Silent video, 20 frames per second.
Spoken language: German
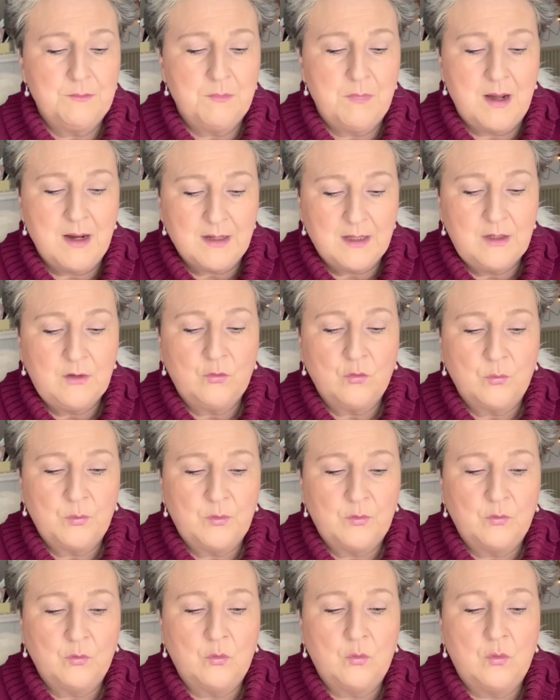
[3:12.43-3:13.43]
mag ich
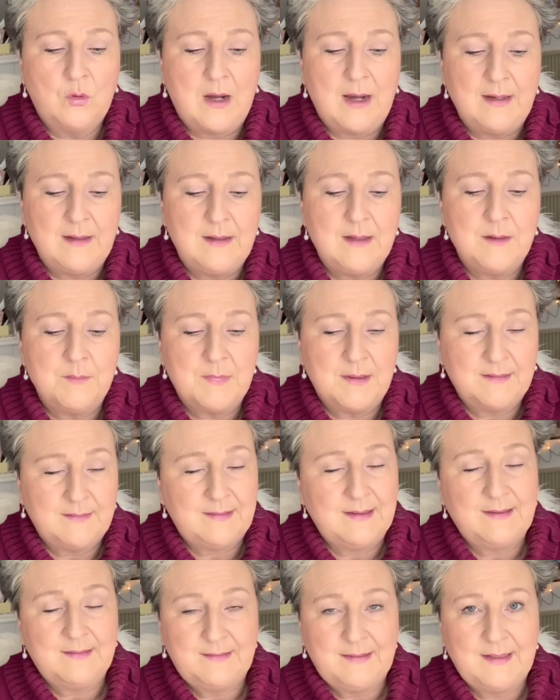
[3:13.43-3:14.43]
sowieso eigentlich immer
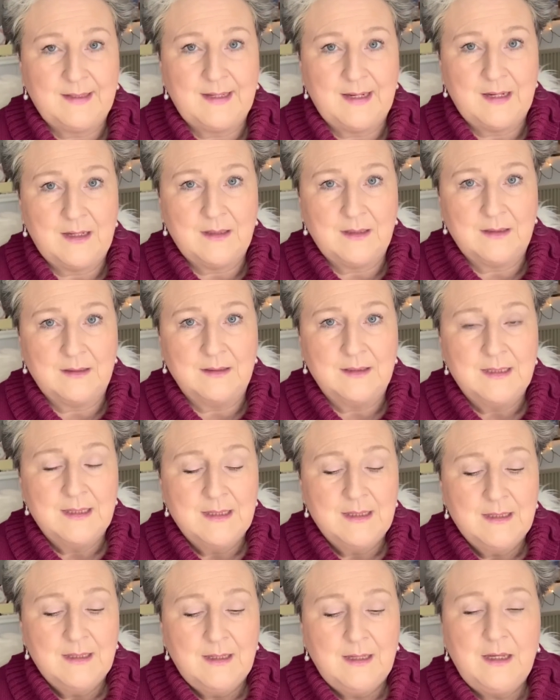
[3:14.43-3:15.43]
sehr, sehr gerne.
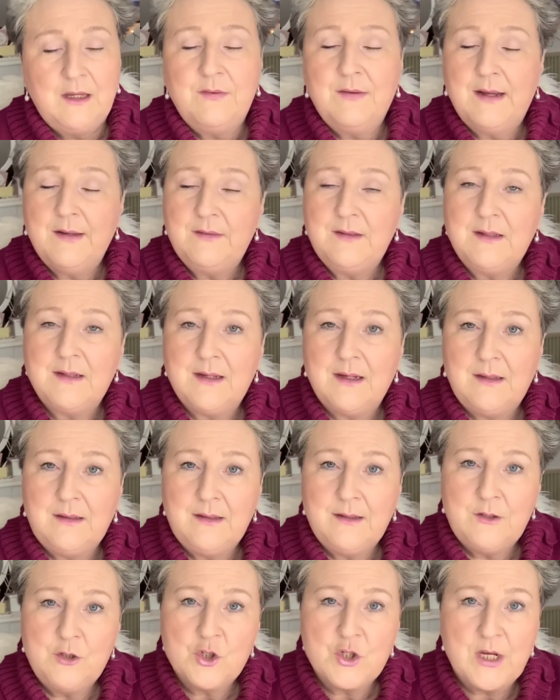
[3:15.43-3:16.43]
Ich weiß nicht, kennt
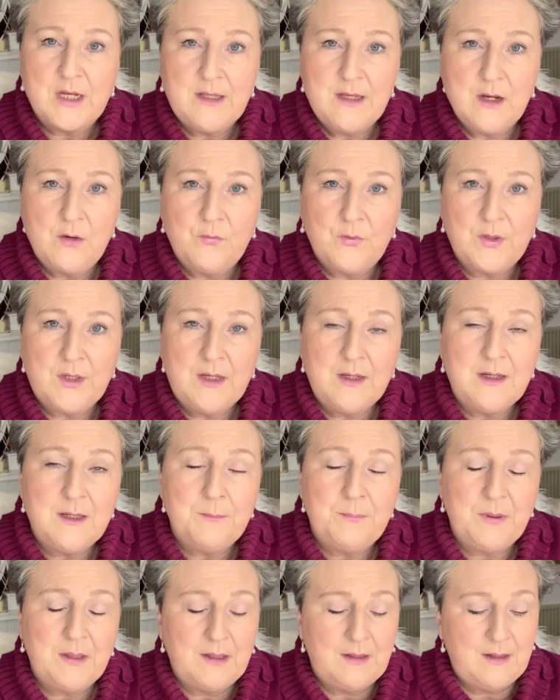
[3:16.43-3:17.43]
ihr die Shenya von
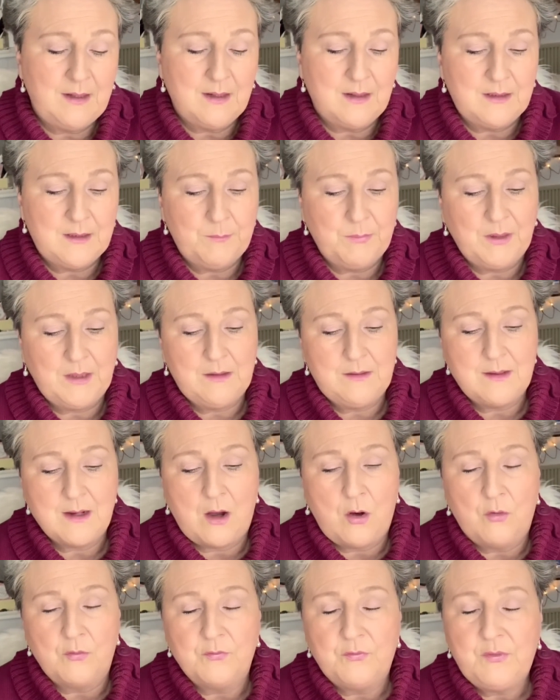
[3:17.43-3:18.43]
Inkipedia? Die bringt ja
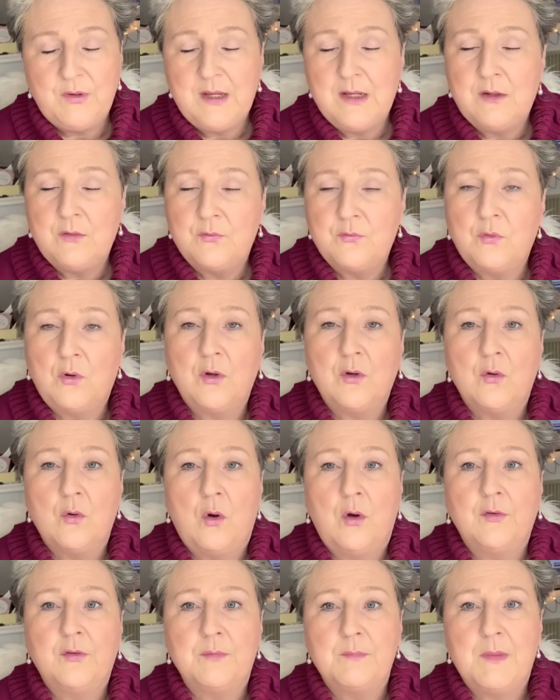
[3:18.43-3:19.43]
auch viel von
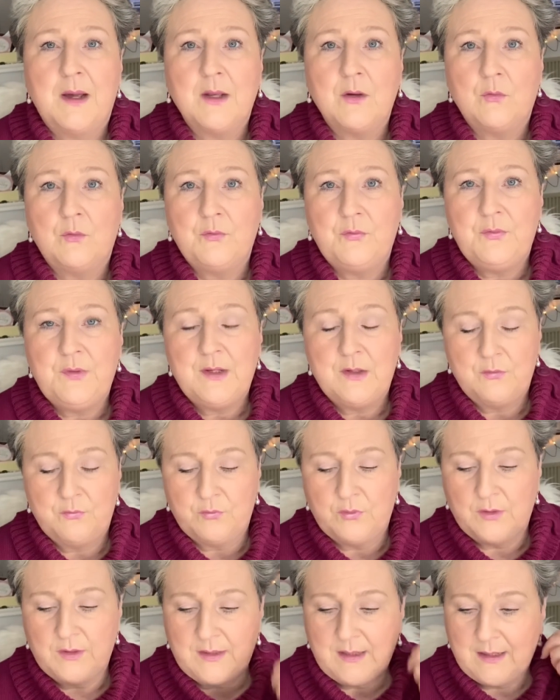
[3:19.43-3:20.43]
Rossmann und viel
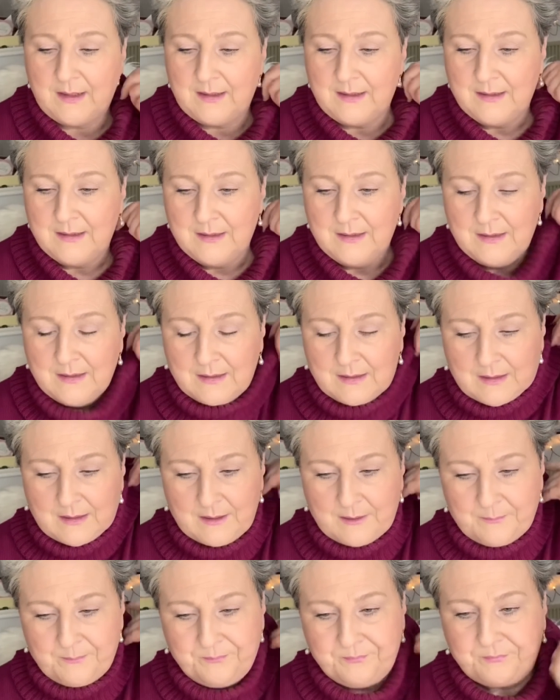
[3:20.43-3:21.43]
von der
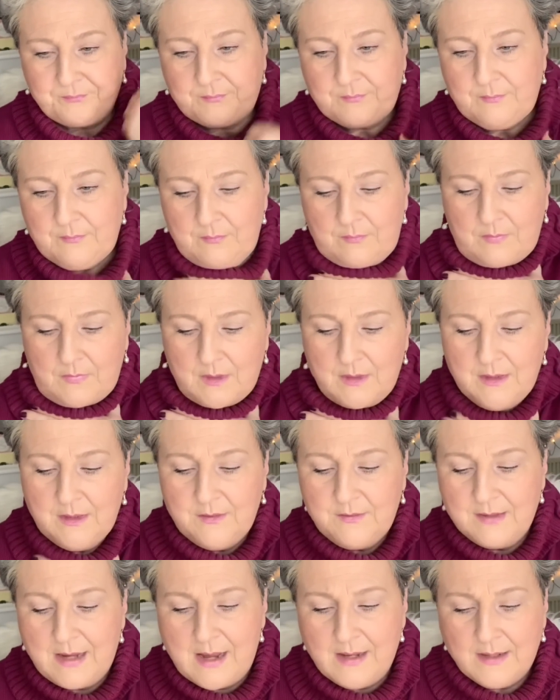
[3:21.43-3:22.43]
ähm,
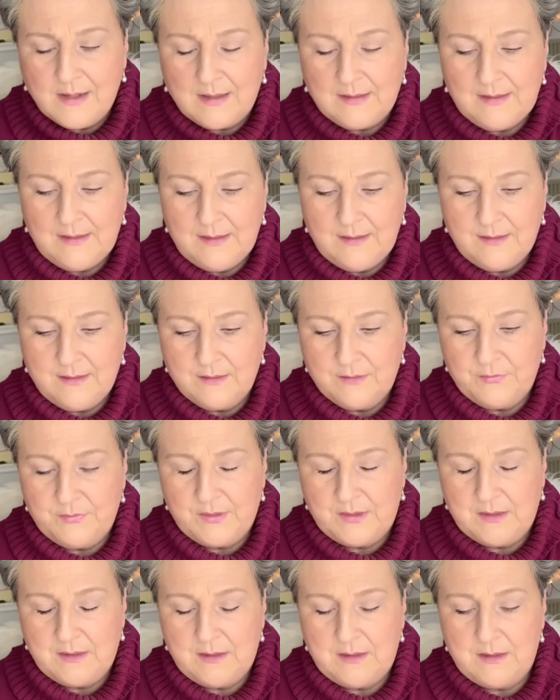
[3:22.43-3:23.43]
Isana-Linie,
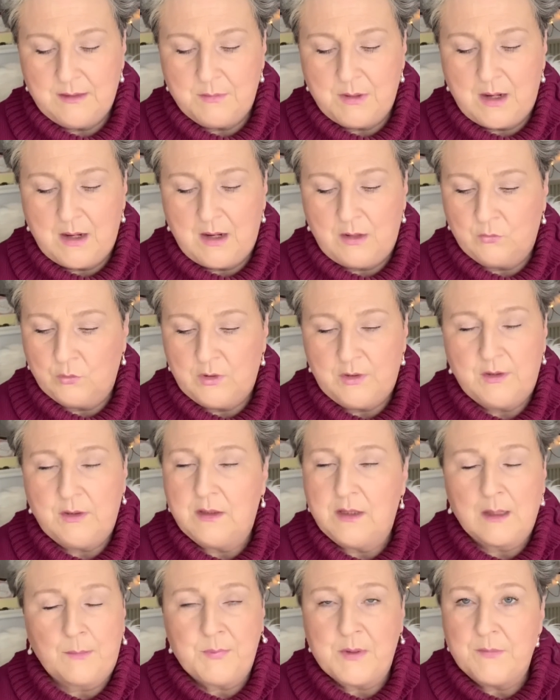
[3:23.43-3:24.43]
finde ich immer. Also ich,
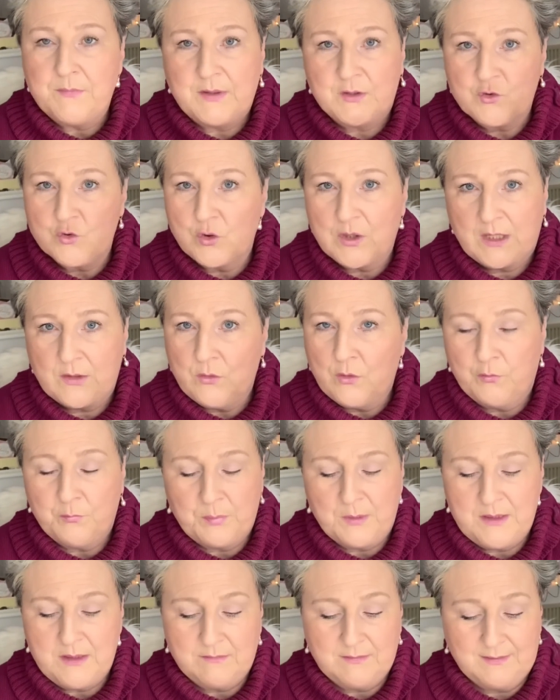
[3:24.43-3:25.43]
ich habe jedenfalls schon ganz oft
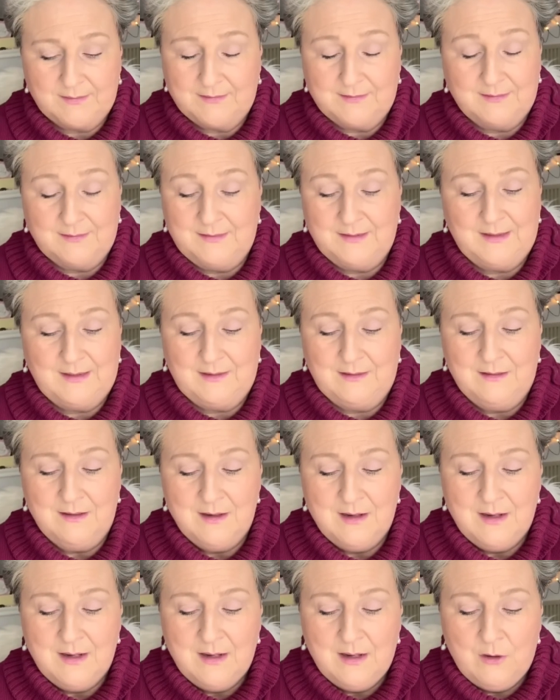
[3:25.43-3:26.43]
bei ihr was gesehen.
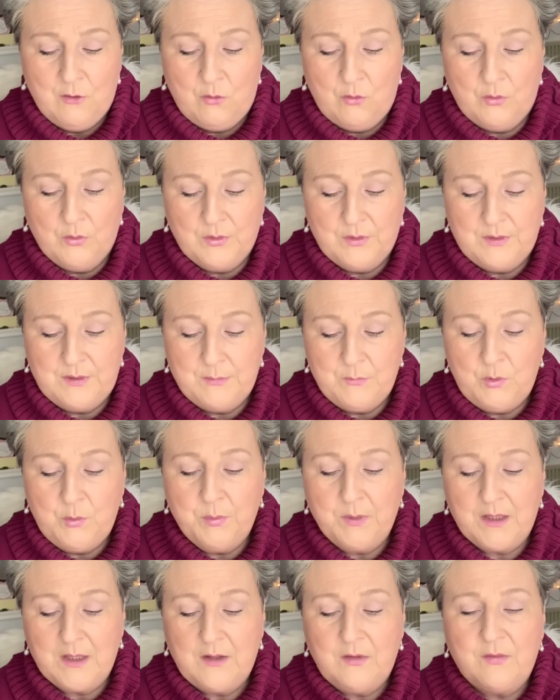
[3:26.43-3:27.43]
Und im
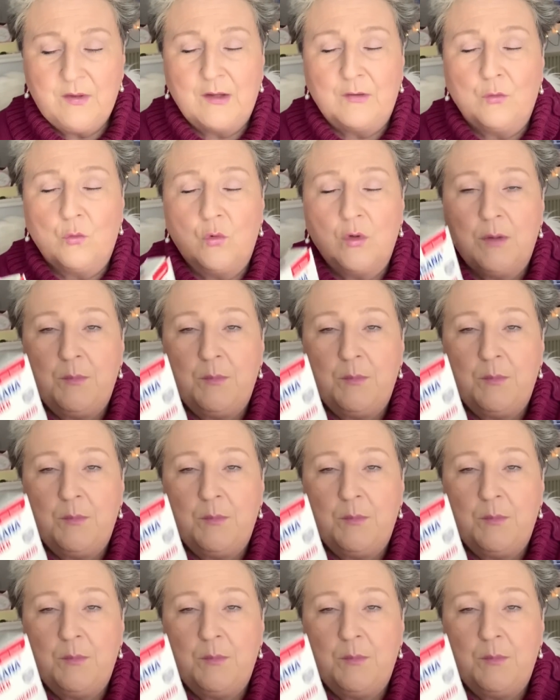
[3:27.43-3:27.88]
Übrigen ist das ohne